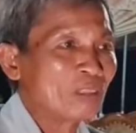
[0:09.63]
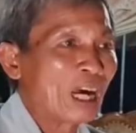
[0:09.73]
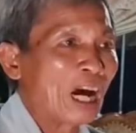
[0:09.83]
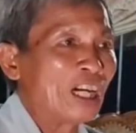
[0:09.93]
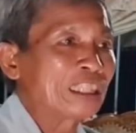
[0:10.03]

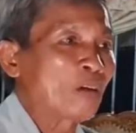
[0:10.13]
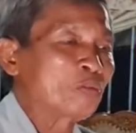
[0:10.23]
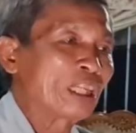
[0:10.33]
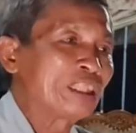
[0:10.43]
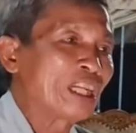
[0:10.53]
ở
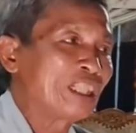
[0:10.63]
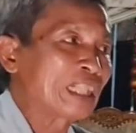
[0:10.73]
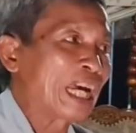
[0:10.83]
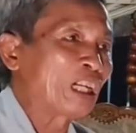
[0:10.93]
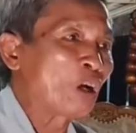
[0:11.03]
trong thế giới
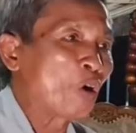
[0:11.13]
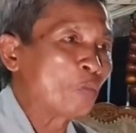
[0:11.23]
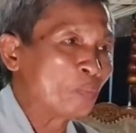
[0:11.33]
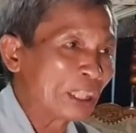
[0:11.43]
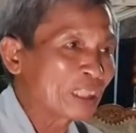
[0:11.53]
càng
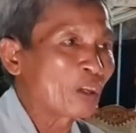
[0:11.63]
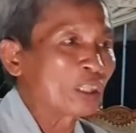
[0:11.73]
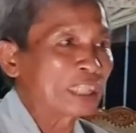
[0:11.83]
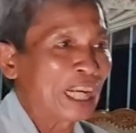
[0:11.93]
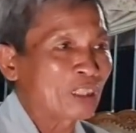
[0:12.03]
khôn biết lo
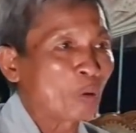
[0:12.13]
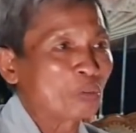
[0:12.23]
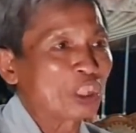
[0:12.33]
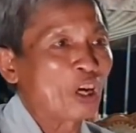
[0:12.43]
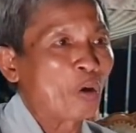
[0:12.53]
sát
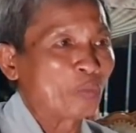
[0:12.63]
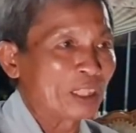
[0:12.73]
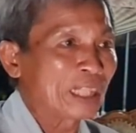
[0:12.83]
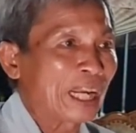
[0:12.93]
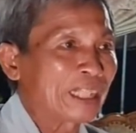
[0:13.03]
cũng như hồn
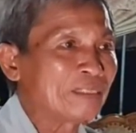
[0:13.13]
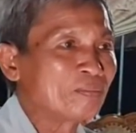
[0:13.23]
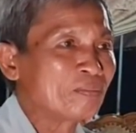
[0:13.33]
ít ai